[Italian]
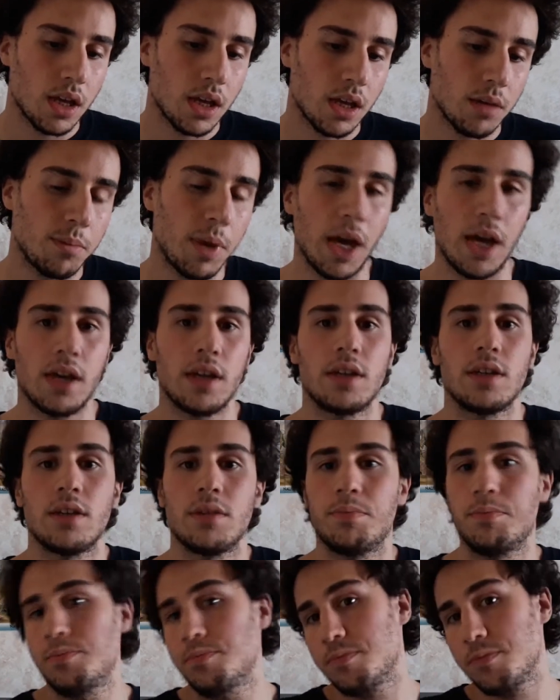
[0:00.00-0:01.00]
Beh,
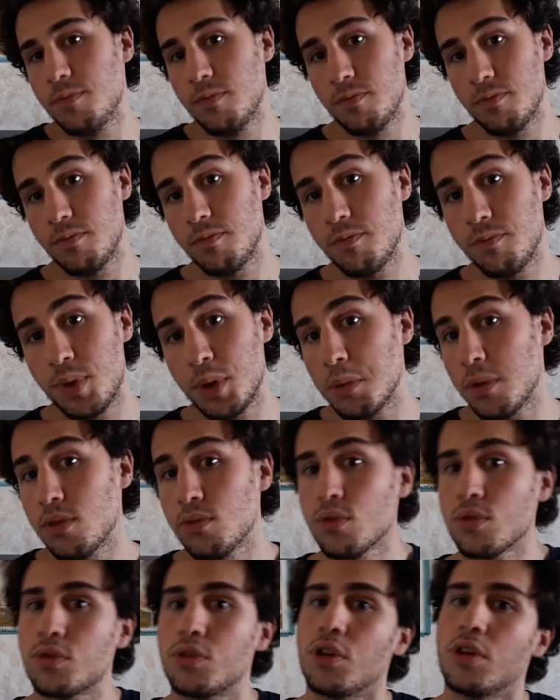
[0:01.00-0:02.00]
prima di
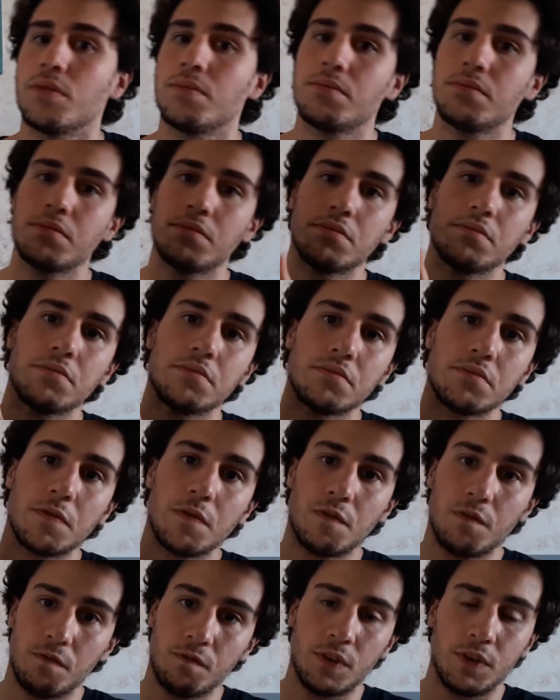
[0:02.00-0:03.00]
tutto
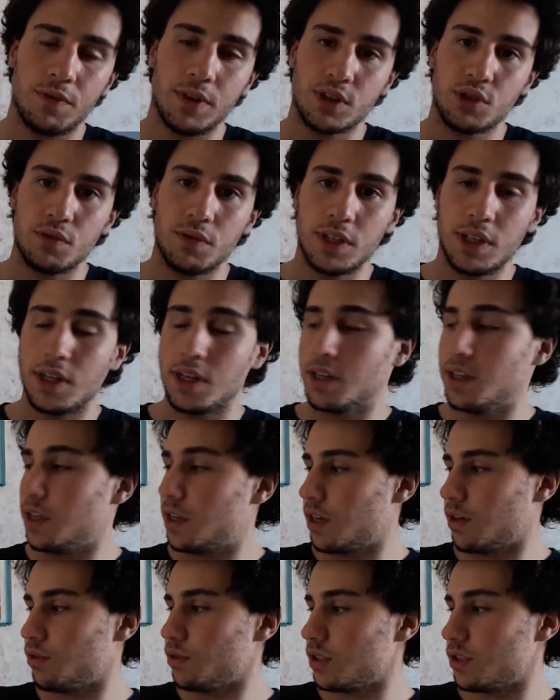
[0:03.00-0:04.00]
vi faccio vedere di
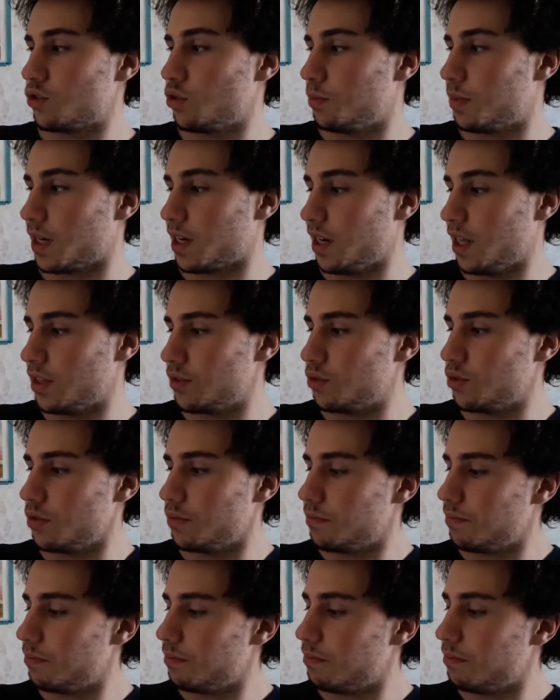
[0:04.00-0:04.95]
che cosa sto parlando.